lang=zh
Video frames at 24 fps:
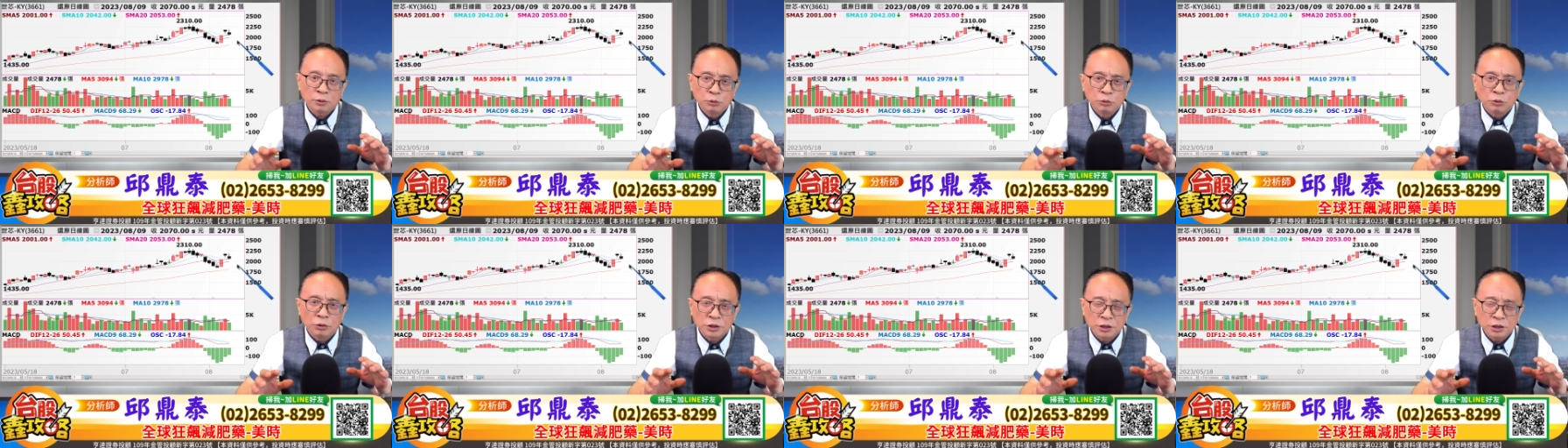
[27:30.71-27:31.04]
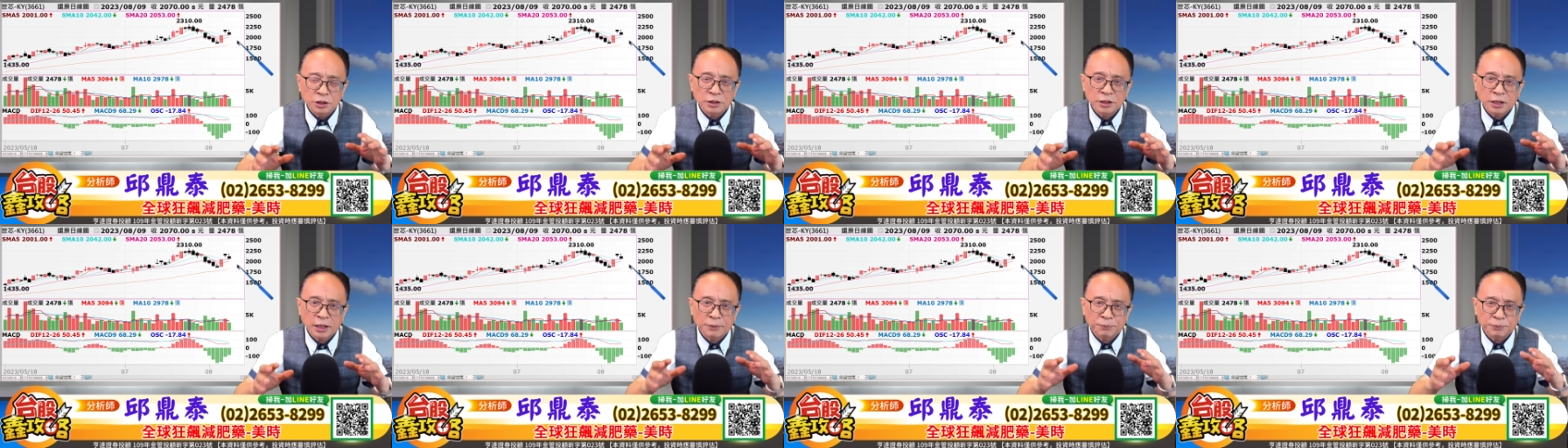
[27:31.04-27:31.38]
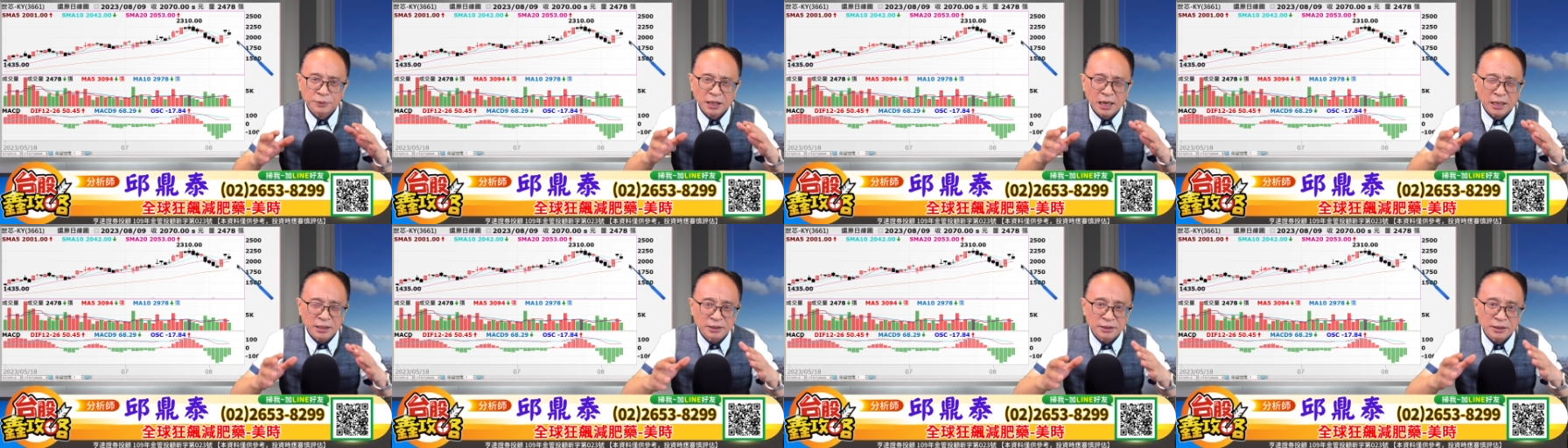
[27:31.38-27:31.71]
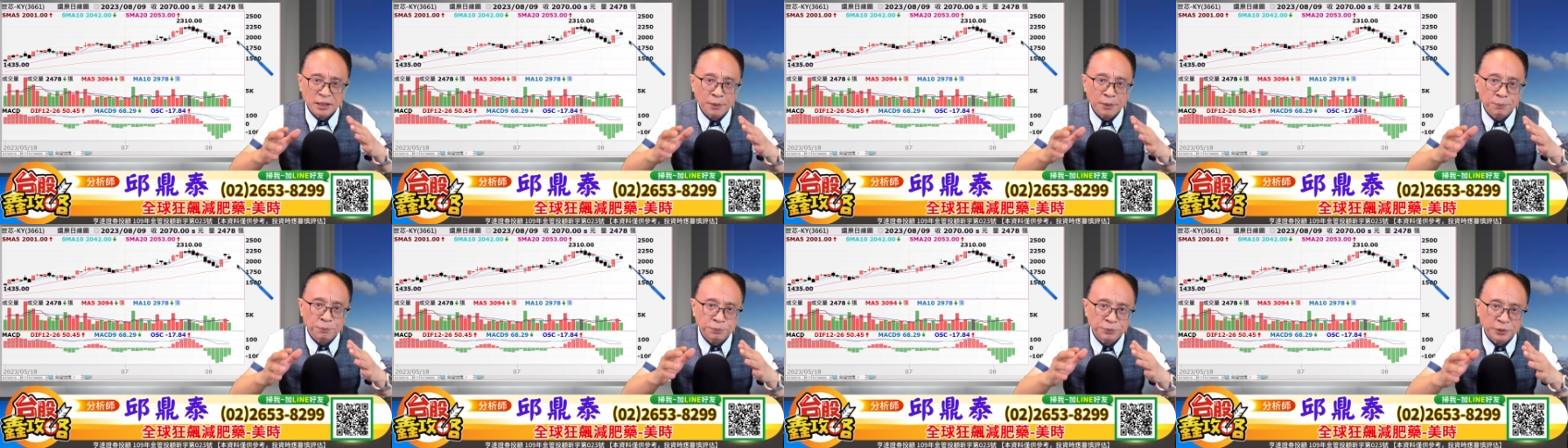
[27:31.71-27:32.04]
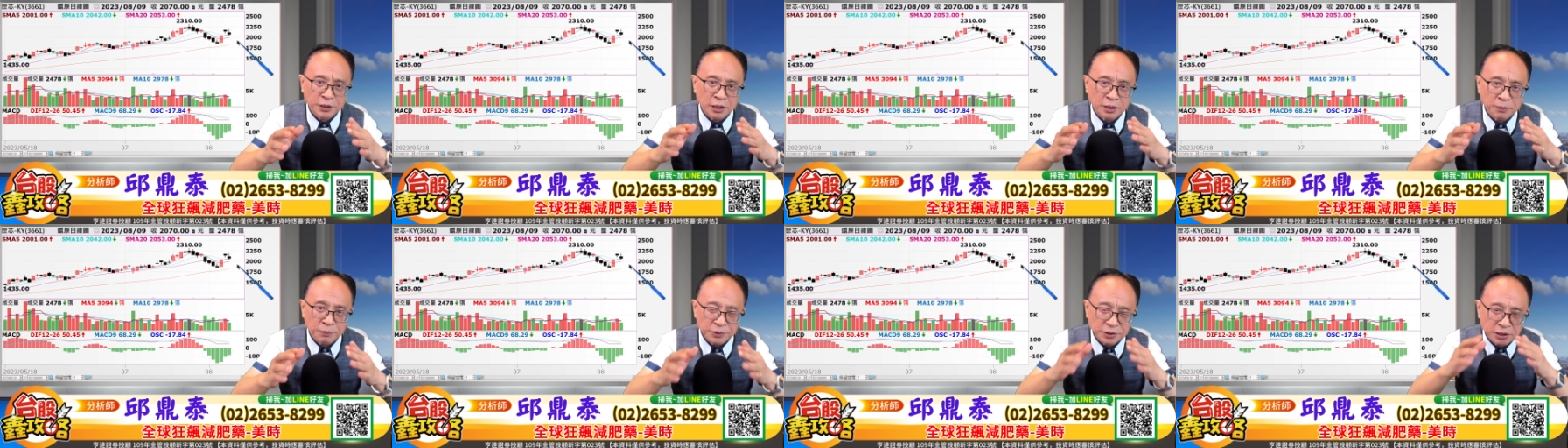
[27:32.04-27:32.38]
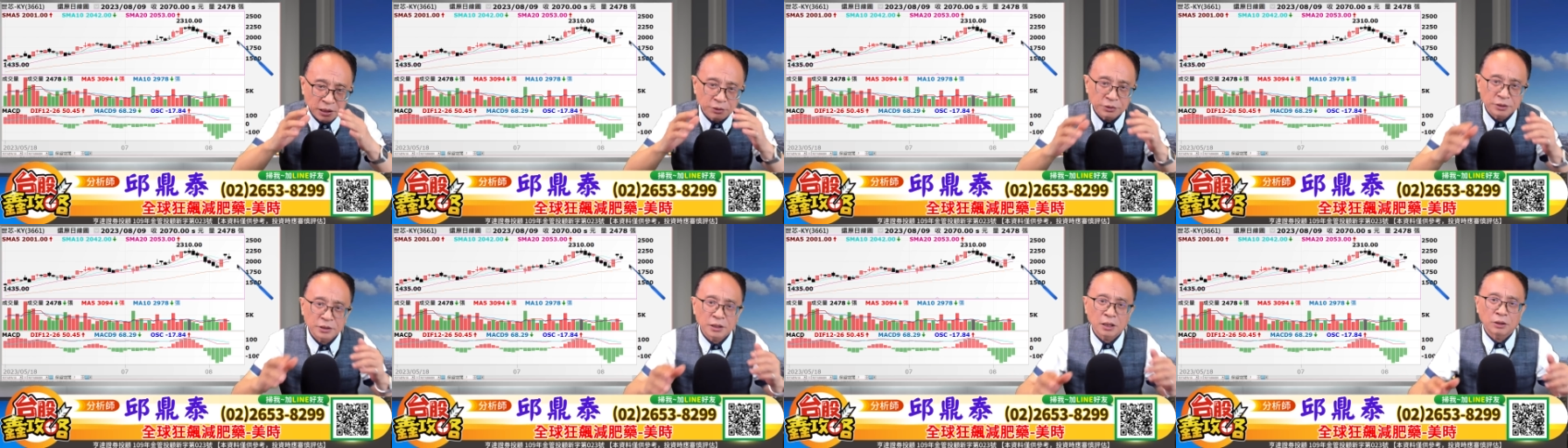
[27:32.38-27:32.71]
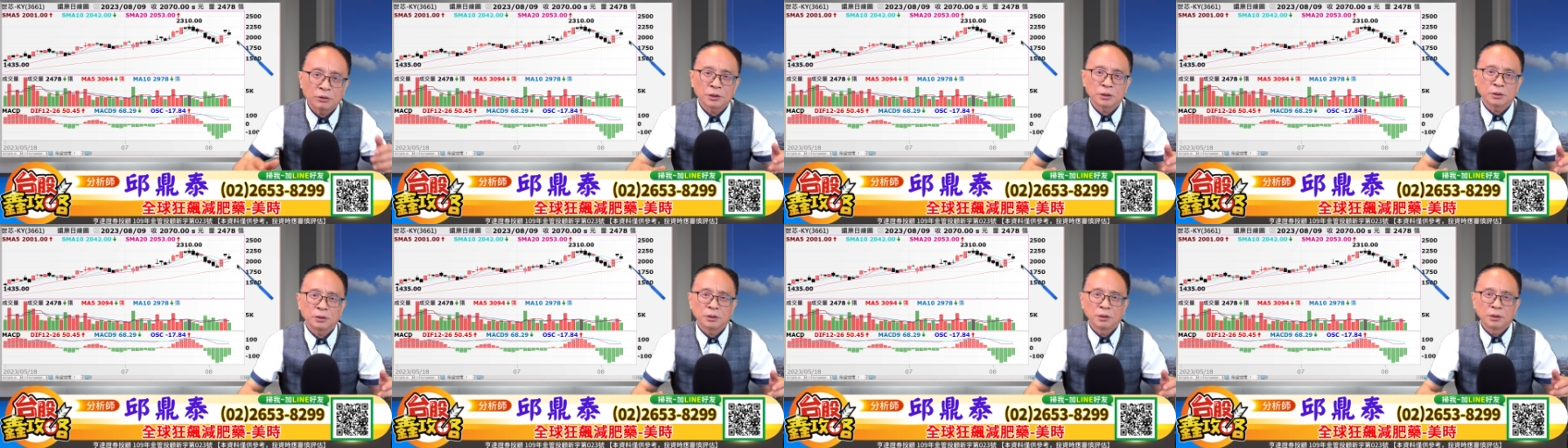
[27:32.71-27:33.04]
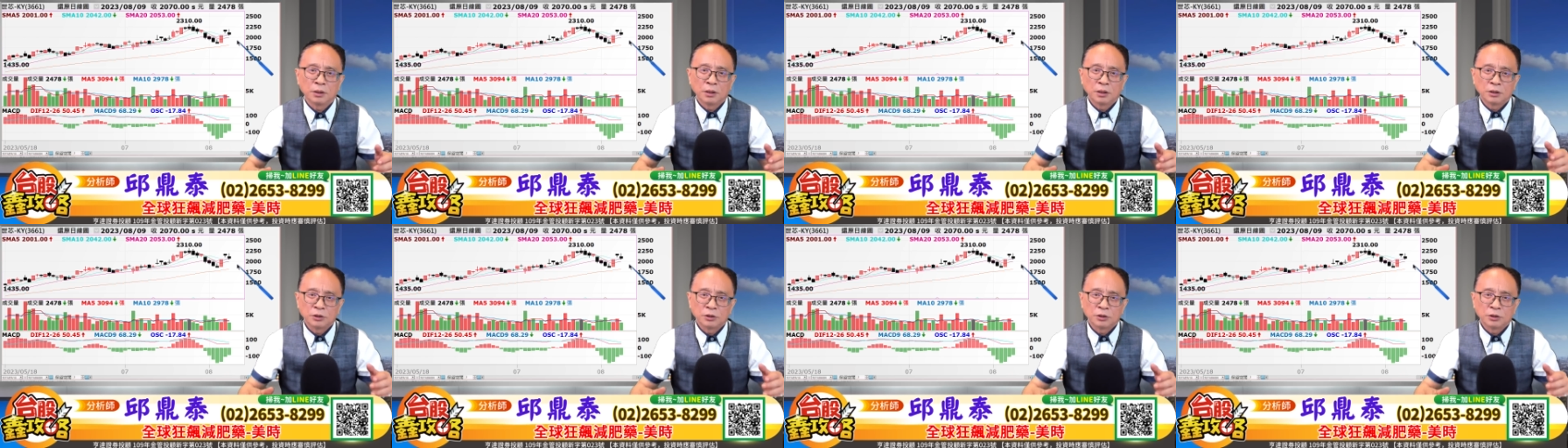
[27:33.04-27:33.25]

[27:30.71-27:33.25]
如果是看谁跌的比较少的。